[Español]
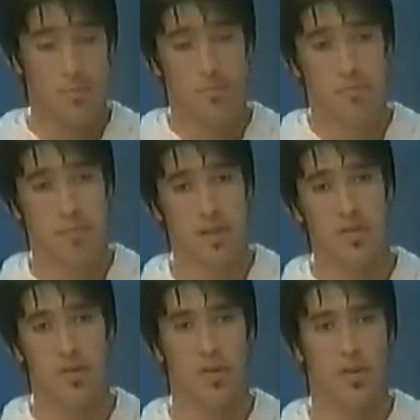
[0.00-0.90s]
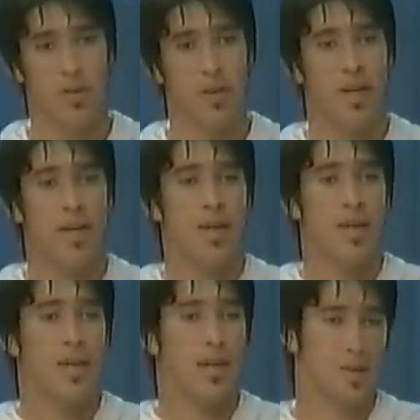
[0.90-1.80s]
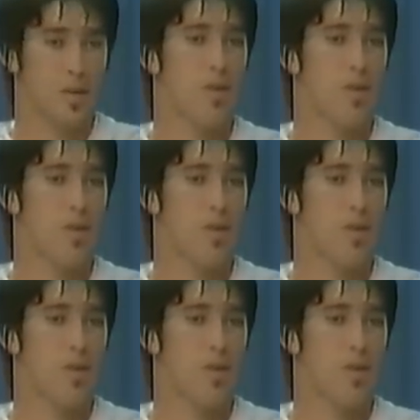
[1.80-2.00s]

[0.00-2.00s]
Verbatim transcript: Pero el torneo